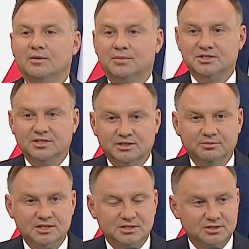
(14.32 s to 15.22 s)
prezydentem
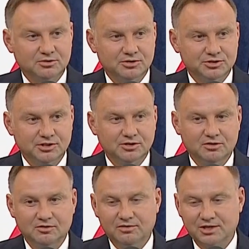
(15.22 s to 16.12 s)
miasta
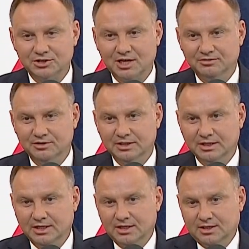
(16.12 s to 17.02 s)
stołecznego Warszawy.
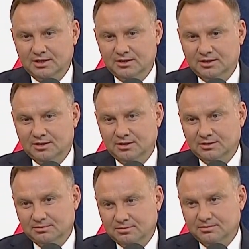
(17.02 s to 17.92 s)

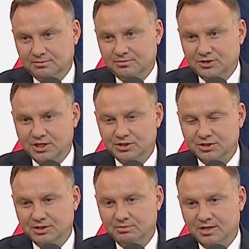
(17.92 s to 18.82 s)
E, cieszę
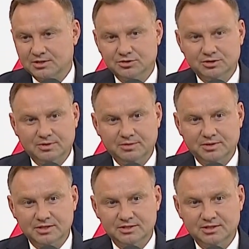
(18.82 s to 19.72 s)
się bardzo, że pan
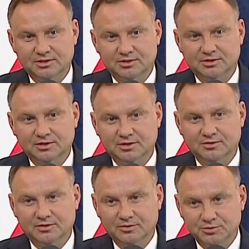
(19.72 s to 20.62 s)
prezydent e,
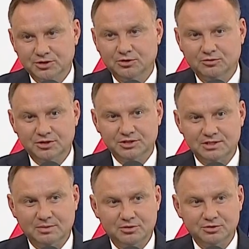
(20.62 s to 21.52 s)
przyjął wreszcie
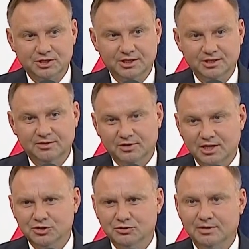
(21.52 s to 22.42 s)
zaproszenie.
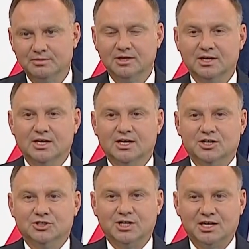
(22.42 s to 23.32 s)
Wyraziłem
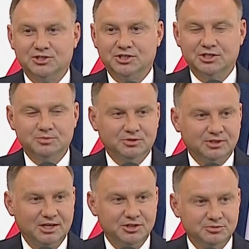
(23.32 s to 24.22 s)
żal, że nie
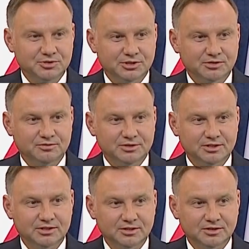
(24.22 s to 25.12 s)
spotkaliśmy się
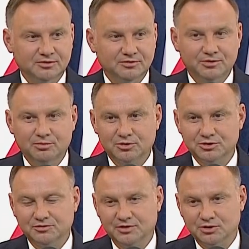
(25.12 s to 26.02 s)
wtedy w
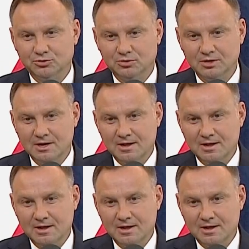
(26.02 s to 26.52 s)
wyborczy wieczór,